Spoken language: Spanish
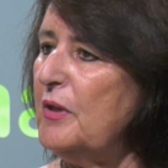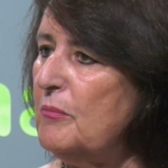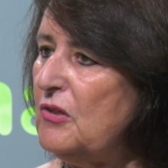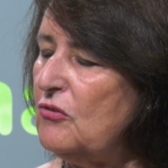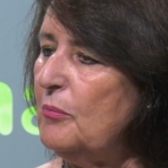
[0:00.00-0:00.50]

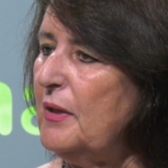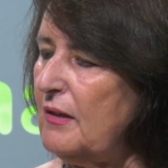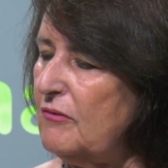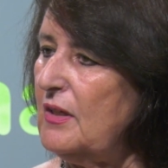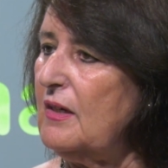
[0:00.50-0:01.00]
permisos
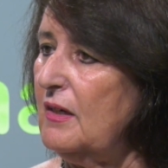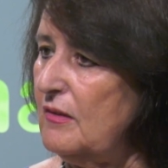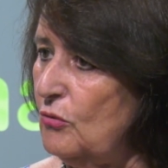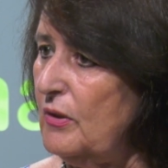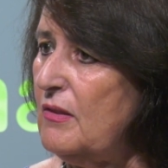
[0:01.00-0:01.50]
para que se
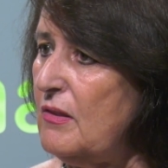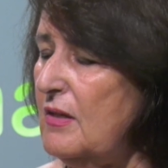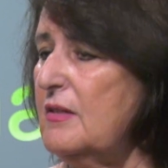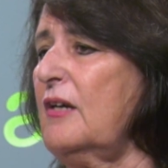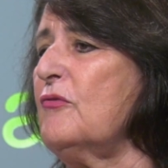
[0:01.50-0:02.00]
arregle de
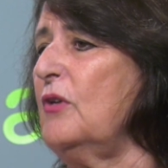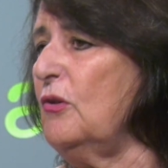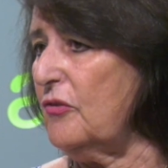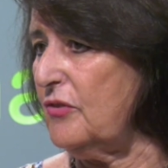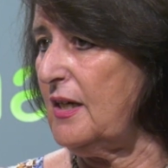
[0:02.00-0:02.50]
urgencia, ya que fue
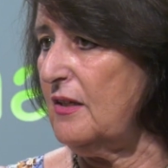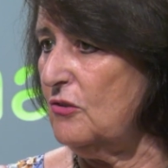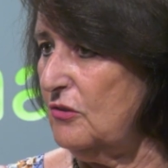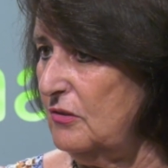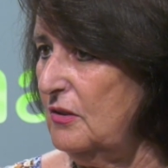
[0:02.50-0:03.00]
lo que se
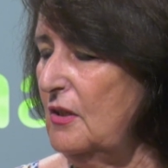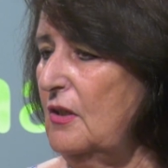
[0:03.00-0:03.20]
cayó,